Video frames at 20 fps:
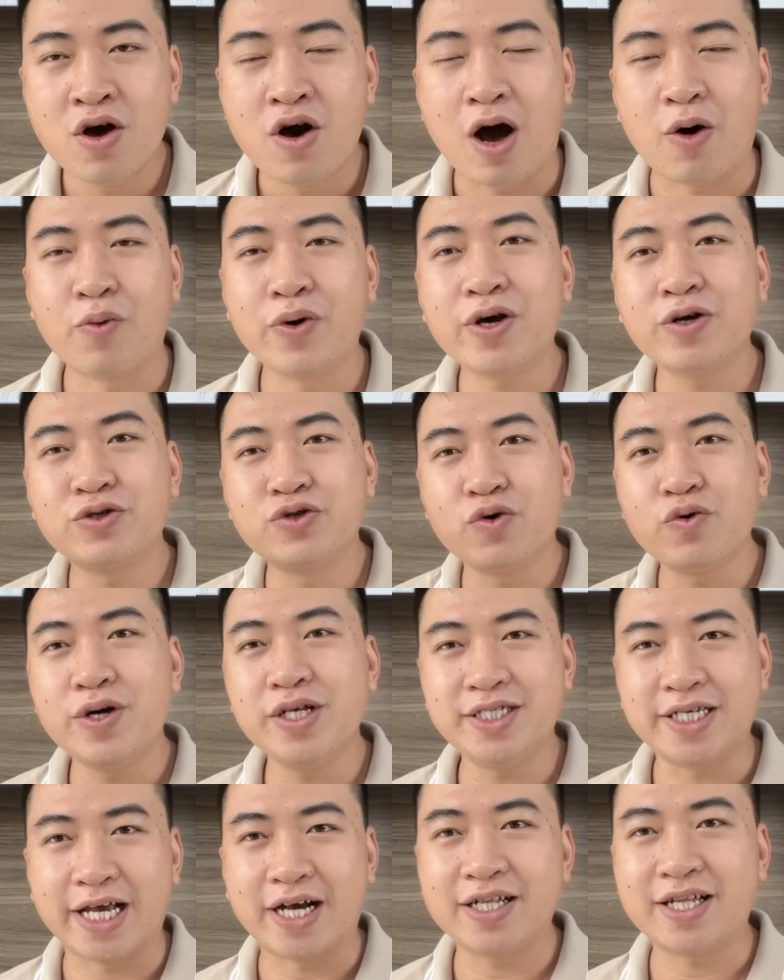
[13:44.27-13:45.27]
hoặc quý cô chú
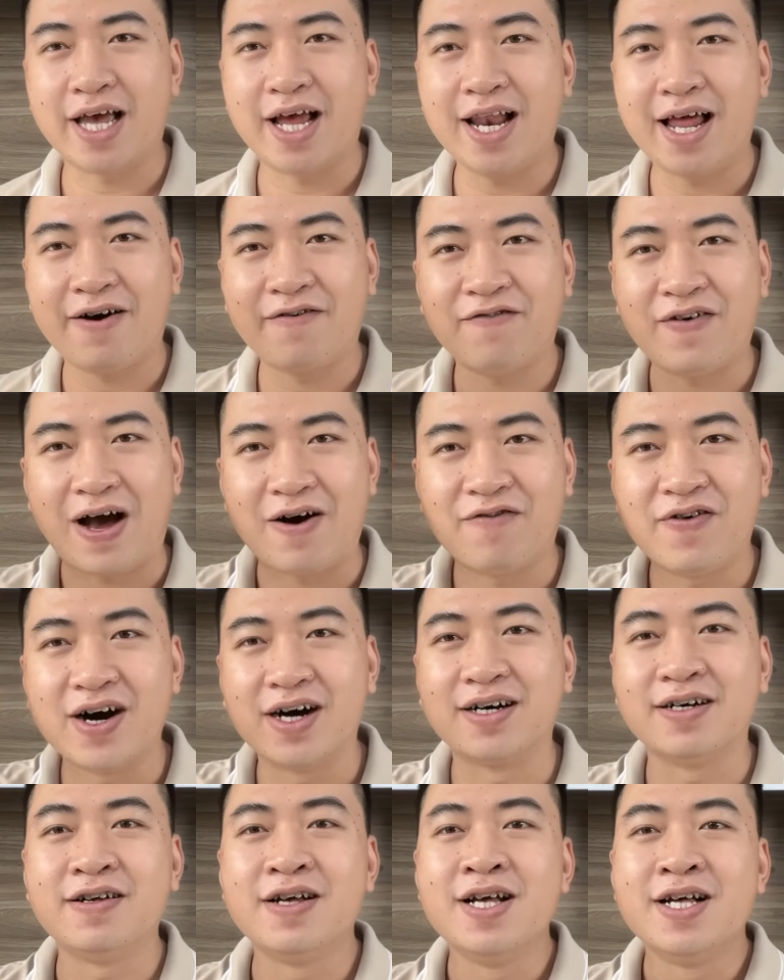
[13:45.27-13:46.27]
anh chị có thể là vào
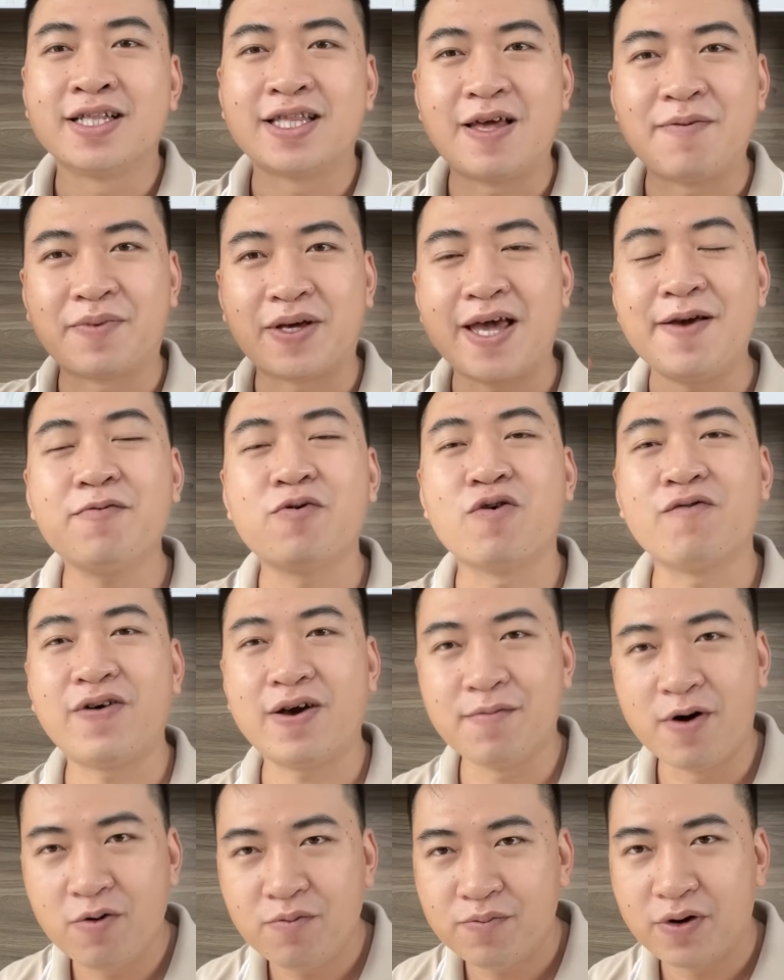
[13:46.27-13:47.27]
phần tìm kiếm của
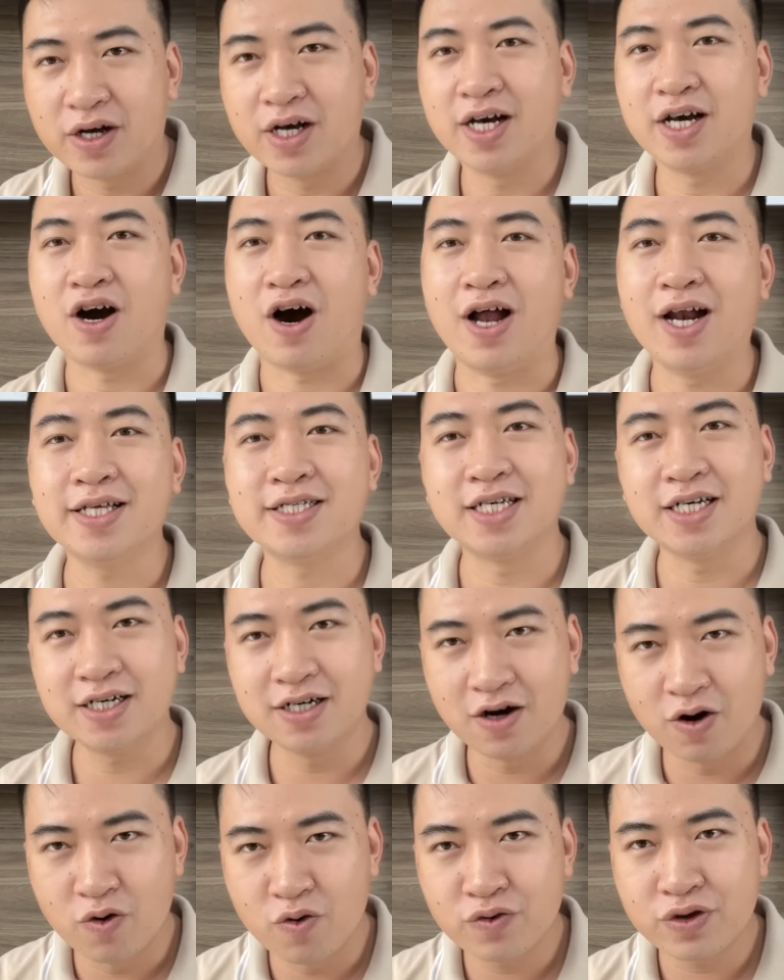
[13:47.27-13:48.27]
Facebook mà người gọi là chữ
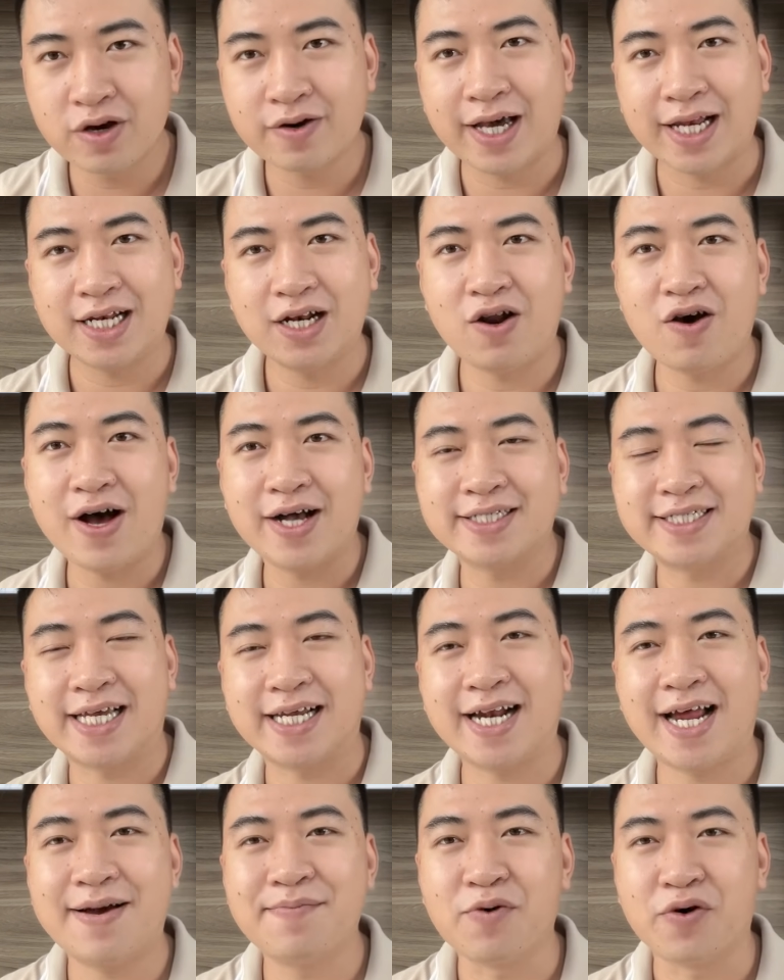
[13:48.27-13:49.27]
Gu do cách loa
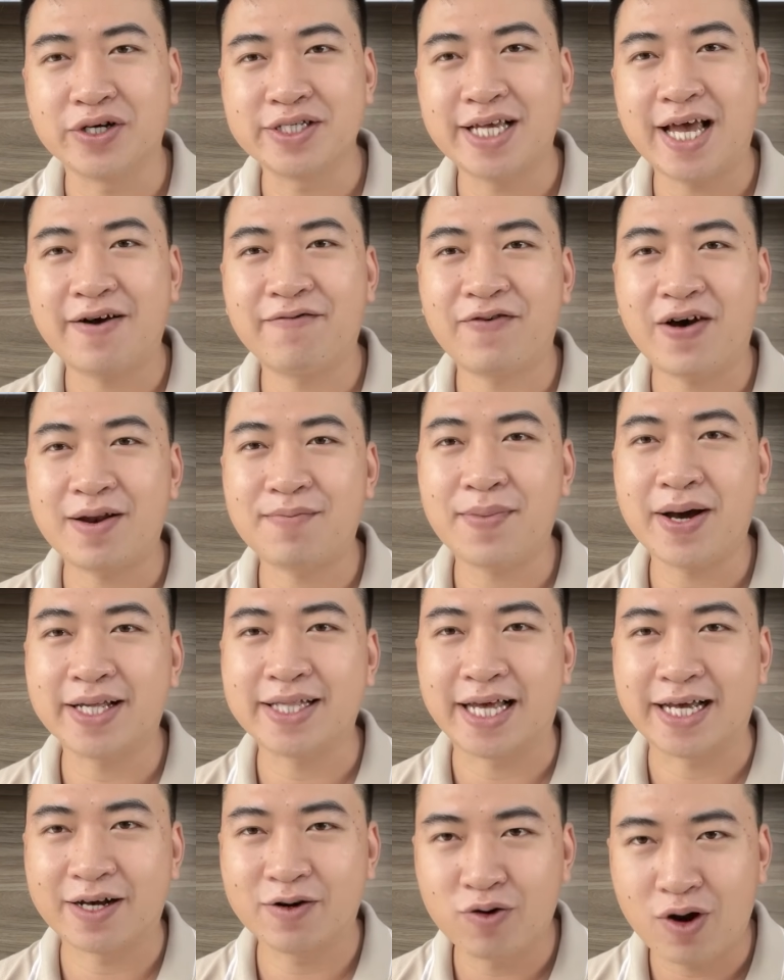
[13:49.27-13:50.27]
sẽ ra một cái trang fanpage
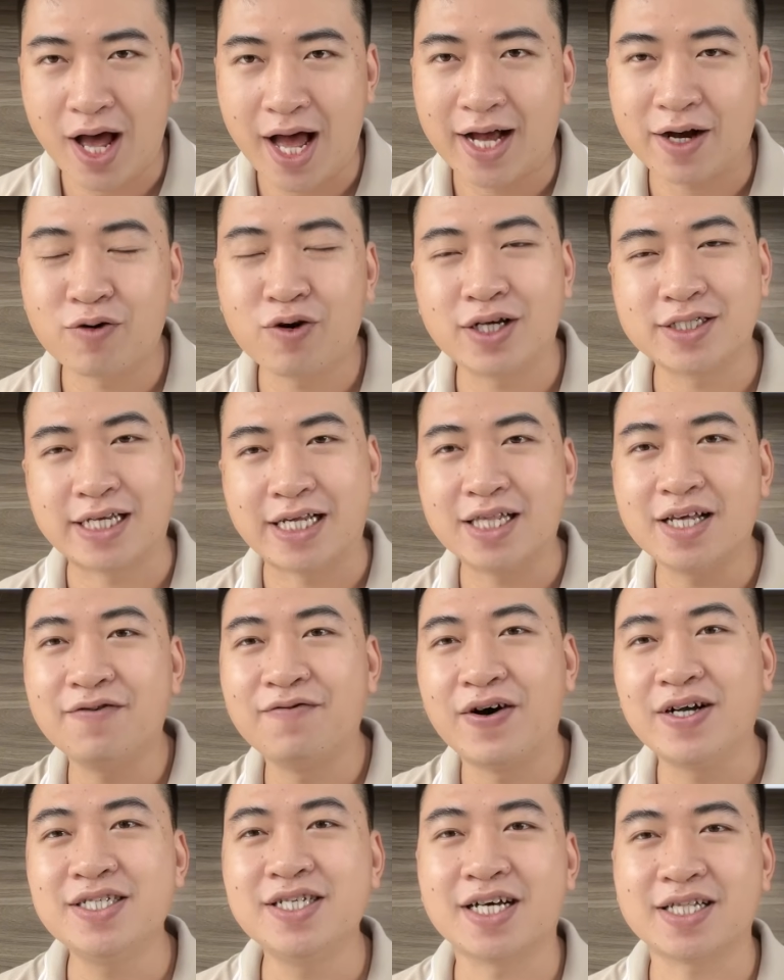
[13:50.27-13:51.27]
tại GuLoa, GuLoa sẽ tư
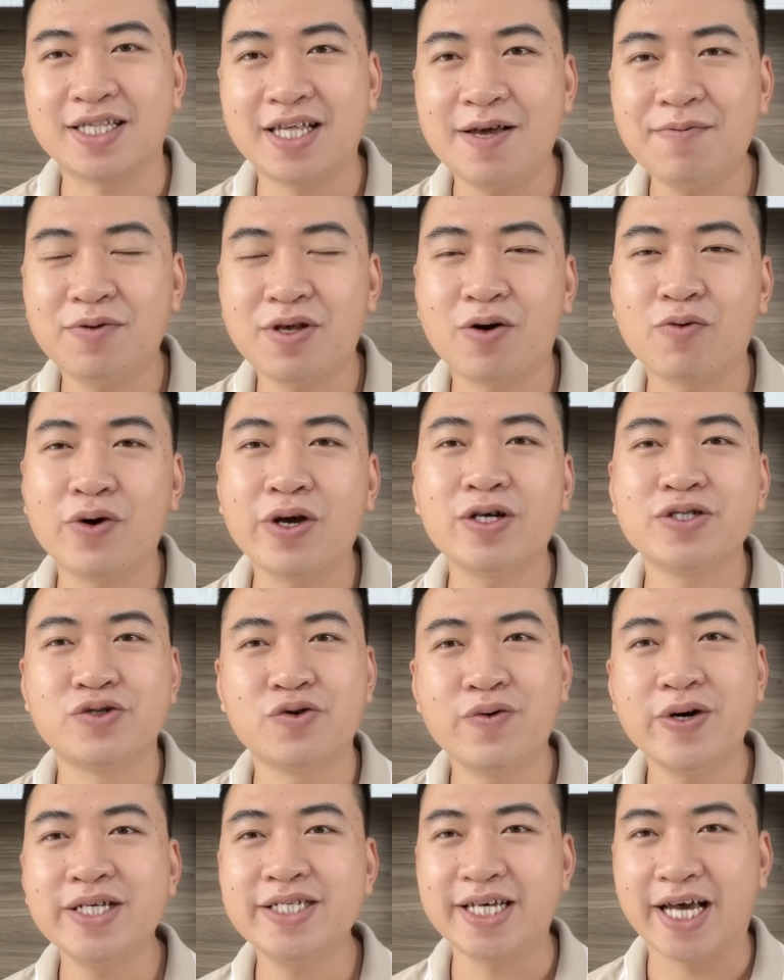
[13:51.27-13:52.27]
vấn trực tiếp cho quý cô
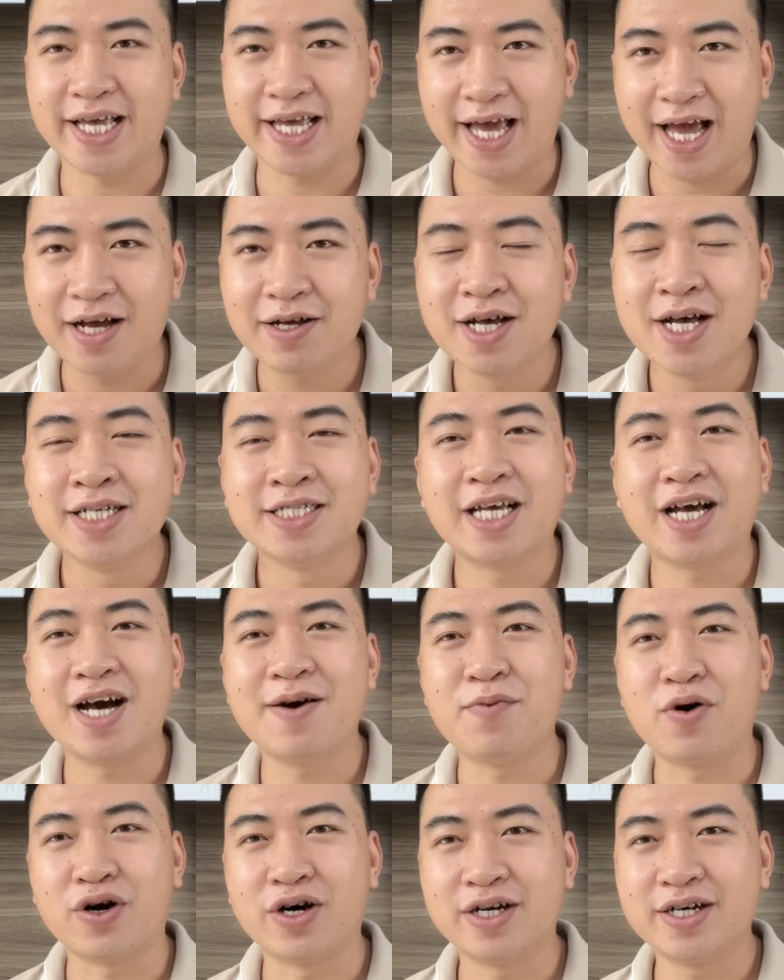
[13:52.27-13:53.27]
chú anh chị nhé. Xin
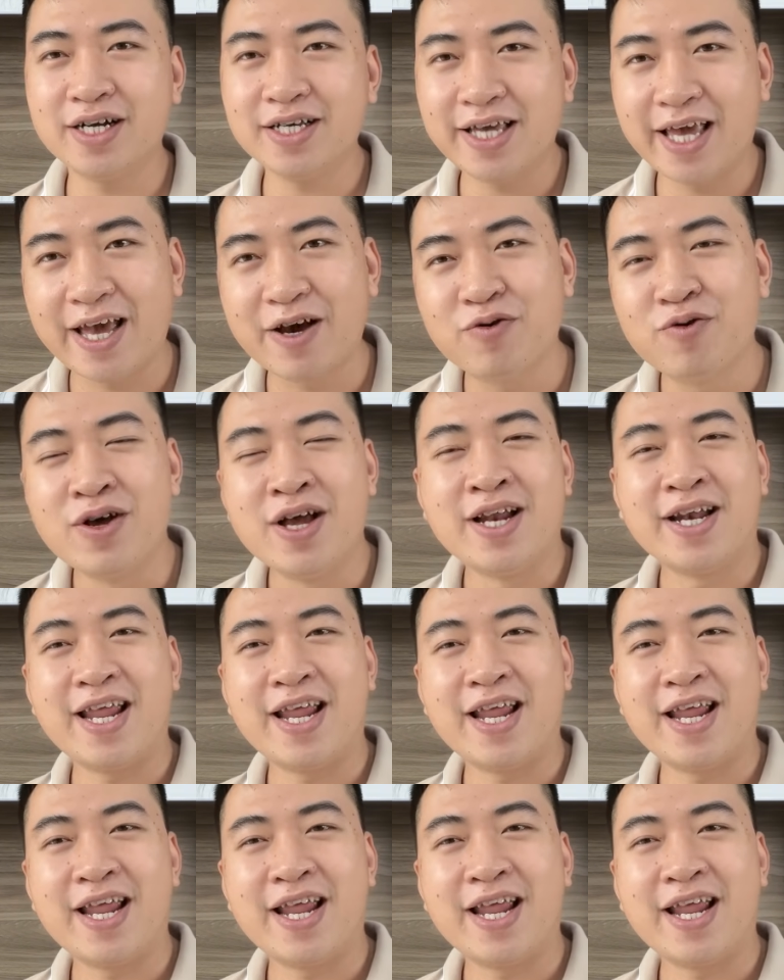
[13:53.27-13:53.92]
ơn mọi người rất nhiều.